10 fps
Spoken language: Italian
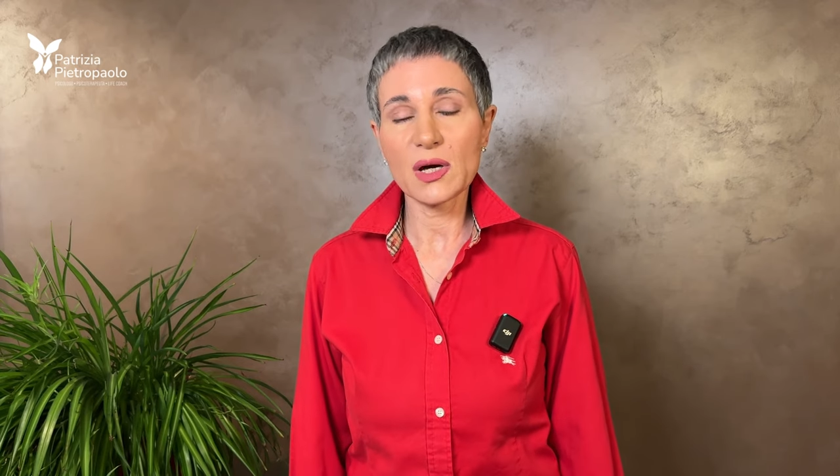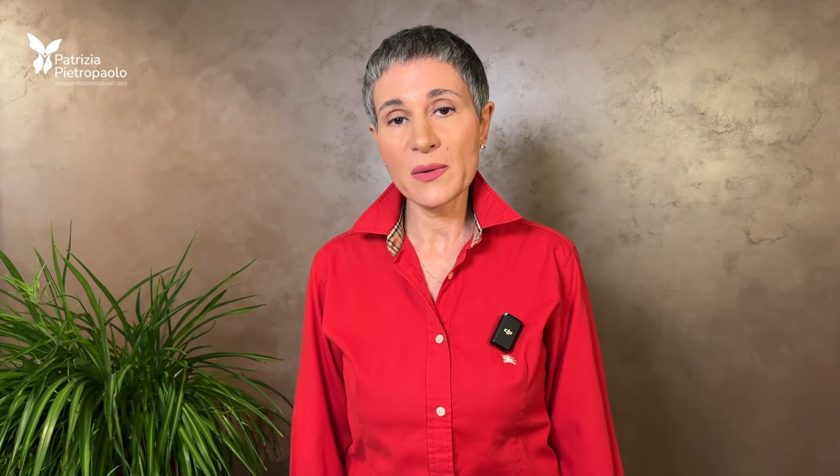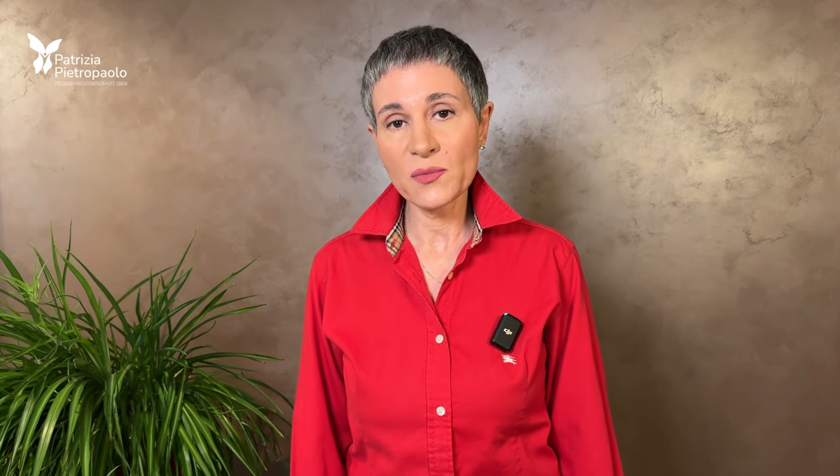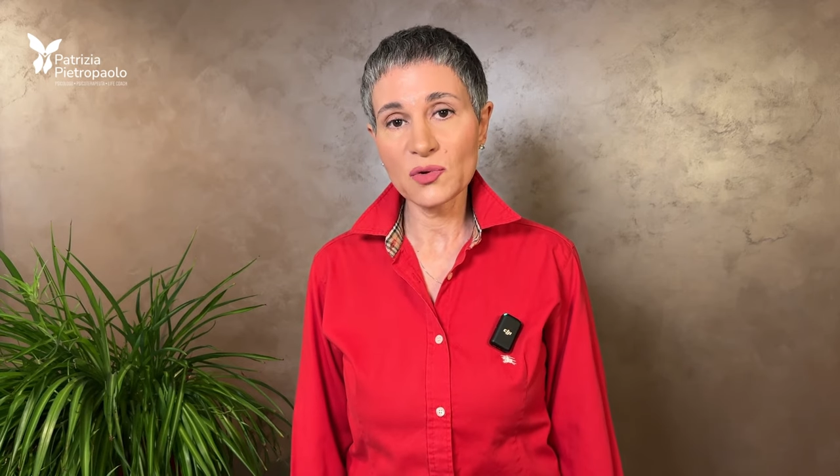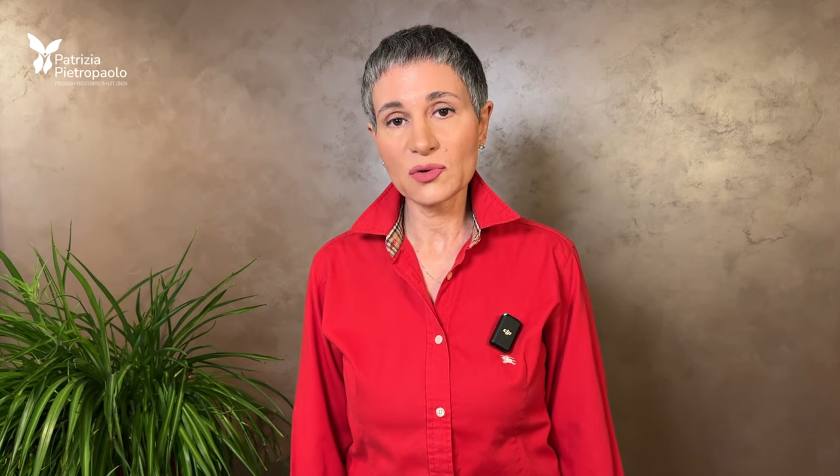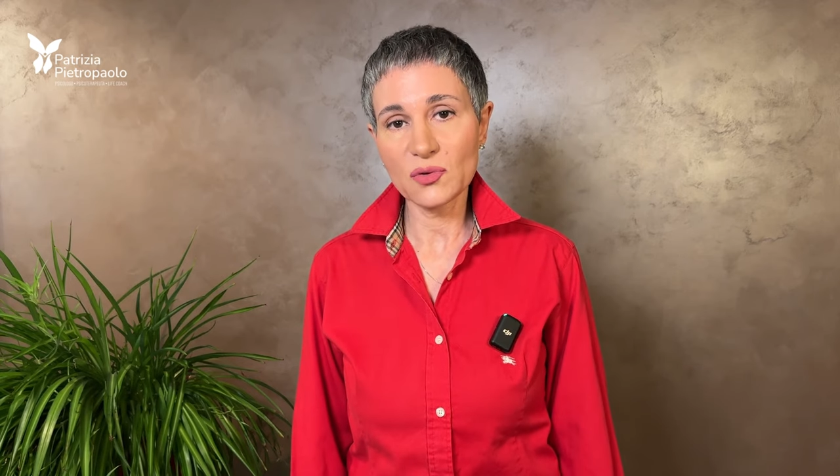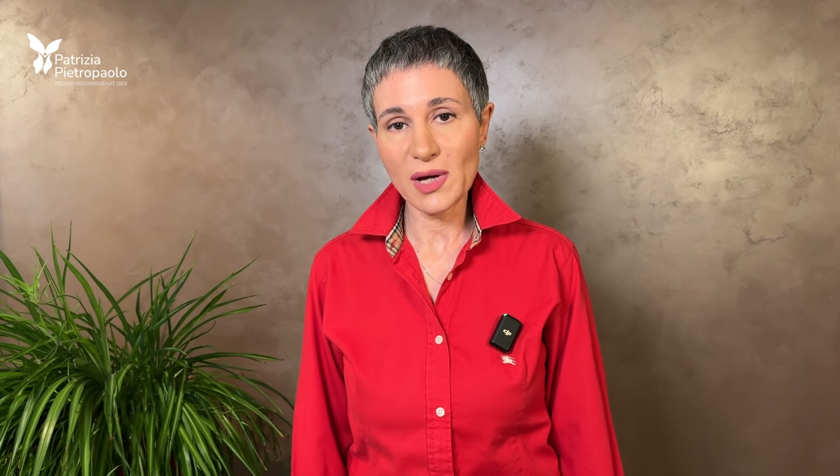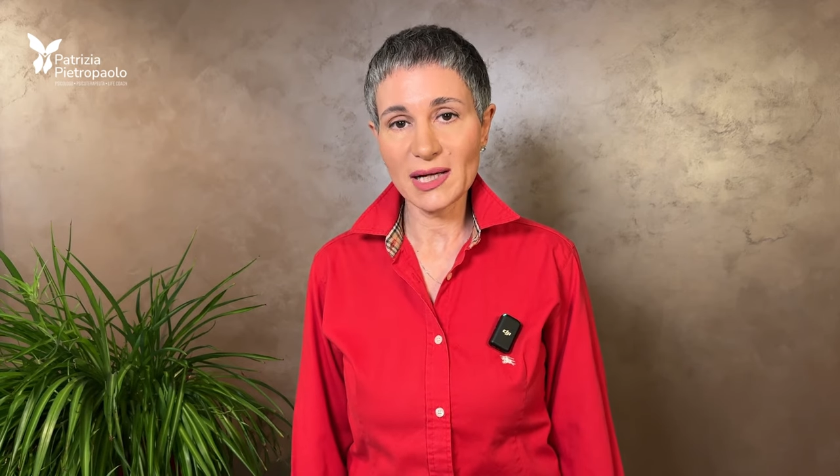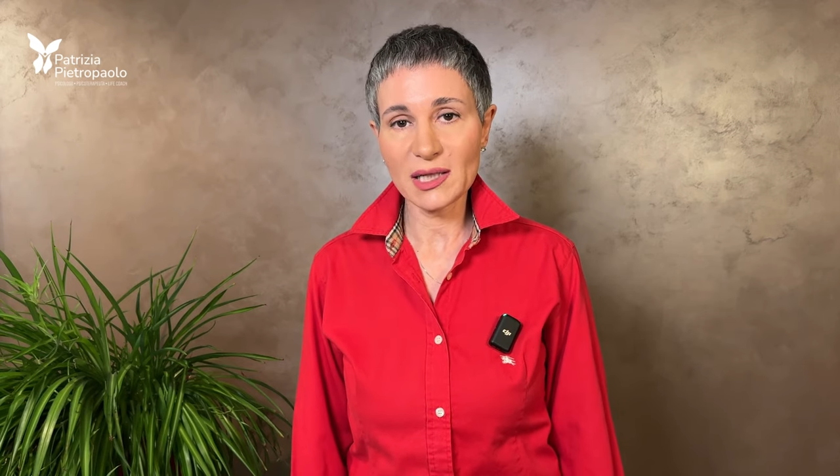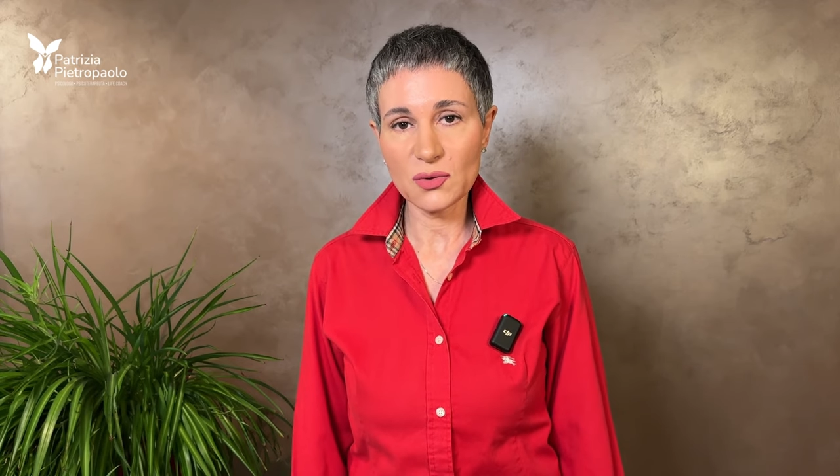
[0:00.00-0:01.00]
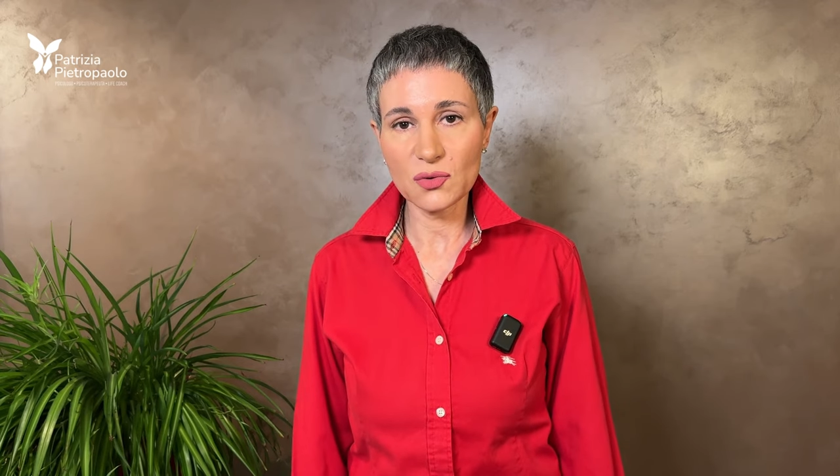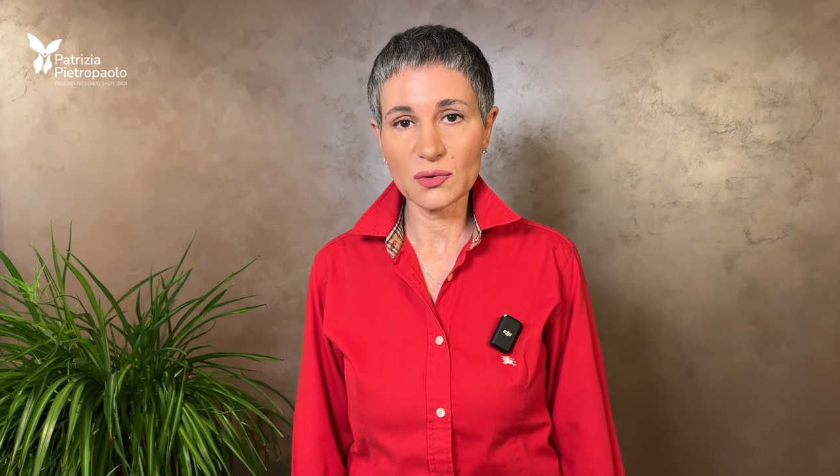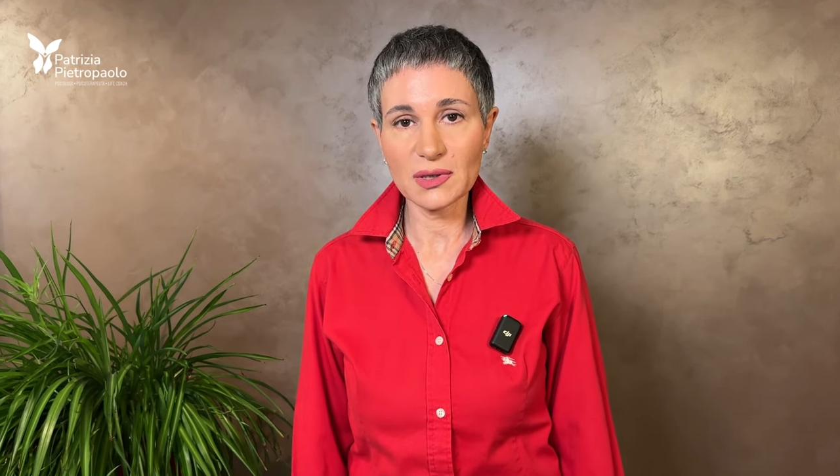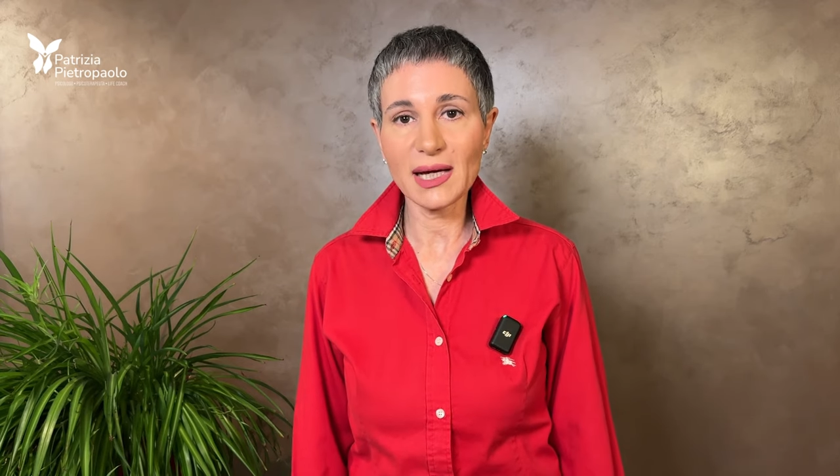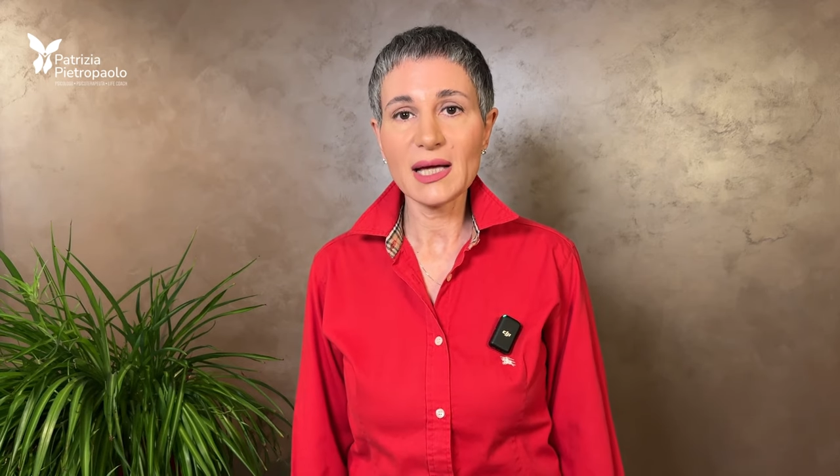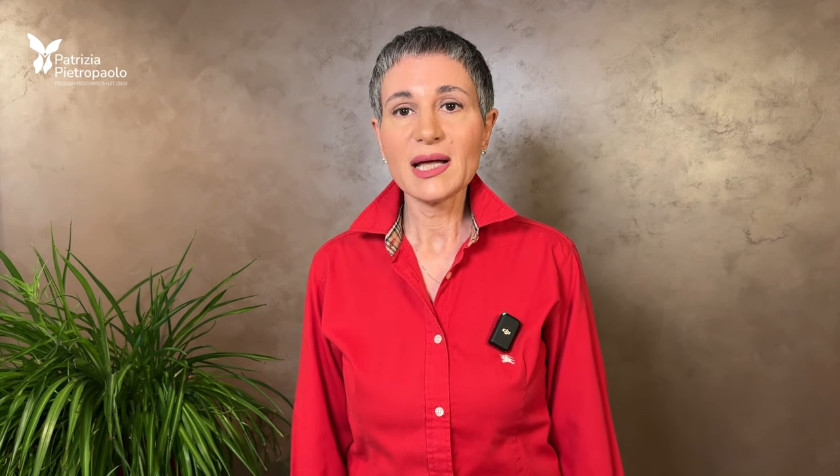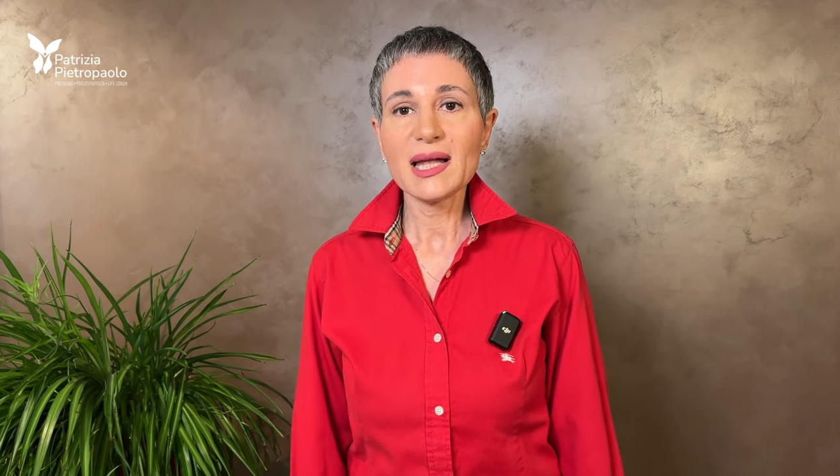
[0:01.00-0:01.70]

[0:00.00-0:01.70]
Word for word: e molto anche conta